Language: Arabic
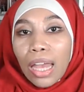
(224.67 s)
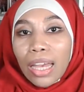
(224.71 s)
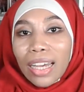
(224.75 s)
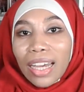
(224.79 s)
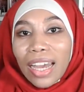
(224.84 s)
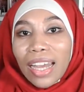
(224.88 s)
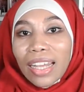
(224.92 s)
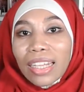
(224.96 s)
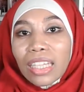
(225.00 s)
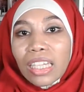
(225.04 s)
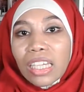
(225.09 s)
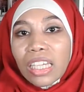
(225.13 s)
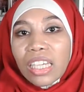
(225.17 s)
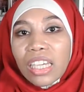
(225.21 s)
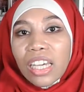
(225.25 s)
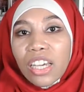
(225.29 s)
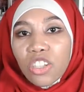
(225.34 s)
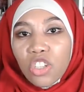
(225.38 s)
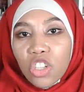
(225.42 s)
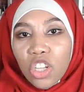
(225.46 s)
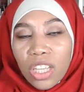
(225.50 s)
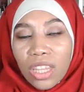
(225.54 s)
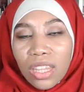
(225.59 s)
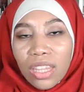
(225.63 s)

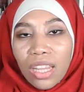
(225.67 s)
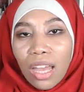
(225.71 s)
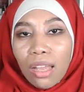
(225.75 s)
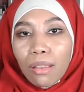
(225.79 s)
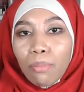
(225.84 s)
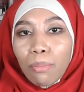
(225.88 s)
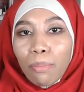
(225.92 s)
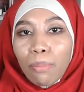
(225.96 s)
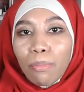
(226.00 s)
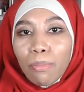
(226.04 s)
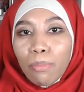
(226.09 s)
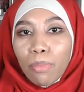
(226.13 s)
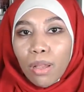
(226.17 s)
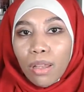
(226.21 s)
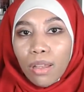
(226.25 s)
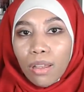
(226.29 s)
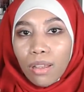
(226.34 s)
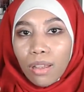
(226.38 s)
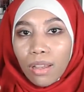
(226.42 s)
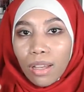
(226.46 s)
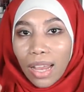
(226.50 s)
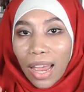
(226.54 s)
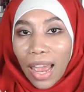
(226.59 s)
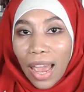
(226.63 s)
غنيه جدا
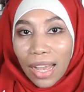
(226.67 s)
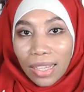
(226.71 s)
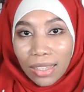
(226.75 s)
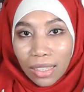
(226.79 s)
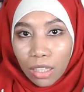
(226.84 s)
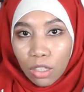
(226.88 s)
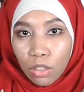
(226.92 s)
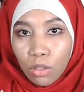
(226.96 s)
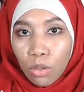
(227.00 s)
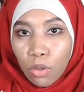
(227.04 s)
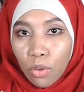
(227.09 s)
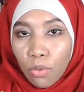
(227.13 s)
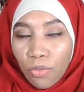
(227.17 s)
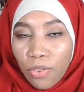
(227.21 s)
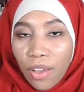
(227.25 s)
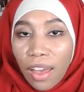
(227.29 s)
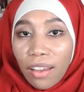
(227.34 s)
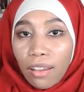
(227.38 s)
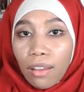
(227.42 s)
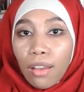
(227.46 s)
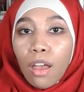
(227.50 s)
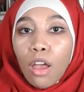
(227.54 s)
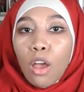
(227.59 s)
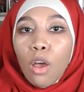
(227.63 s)
بالحديد لو فيغ